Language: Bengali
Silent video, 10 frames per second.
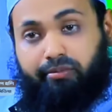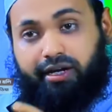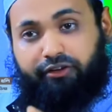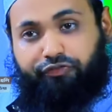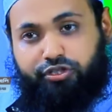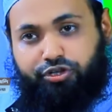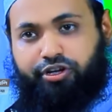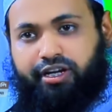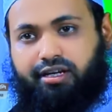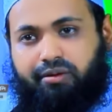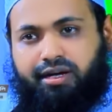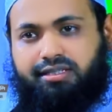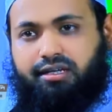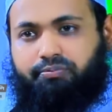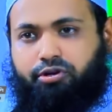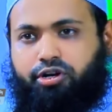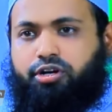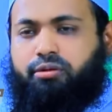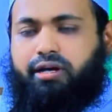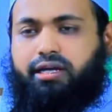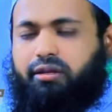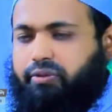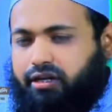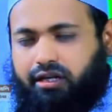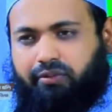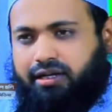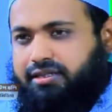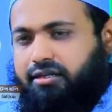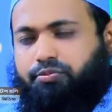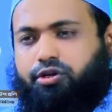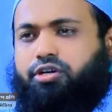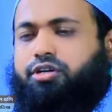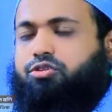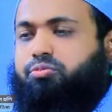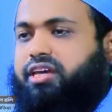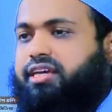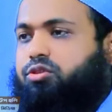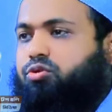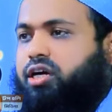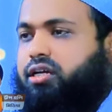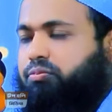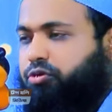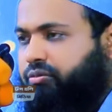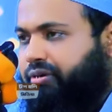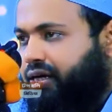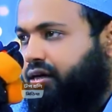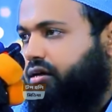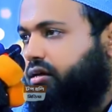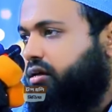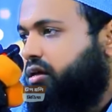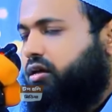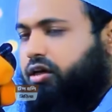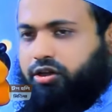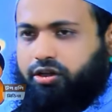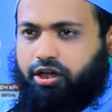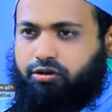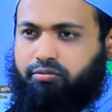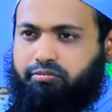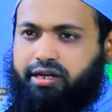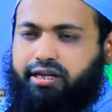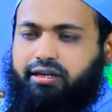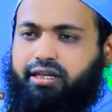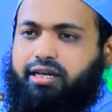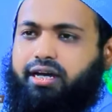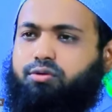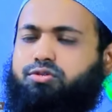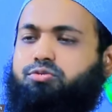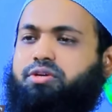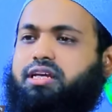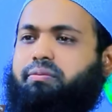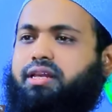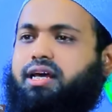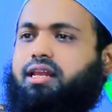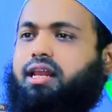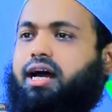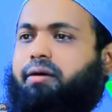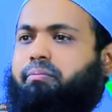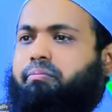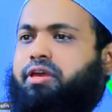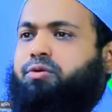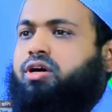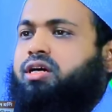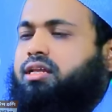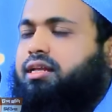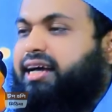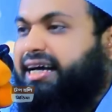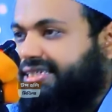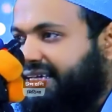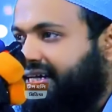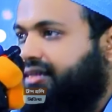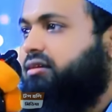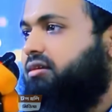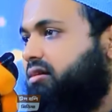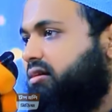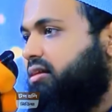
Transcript: এর মানে ফজরের নামাজের পর মাগরিবের নামাজের পর তুমি এই দোয়াটা পড়বা আল্লাহুম্মা ইন্নি আউযু বিকা মিনাল হাম্মি ওয়াল হাজান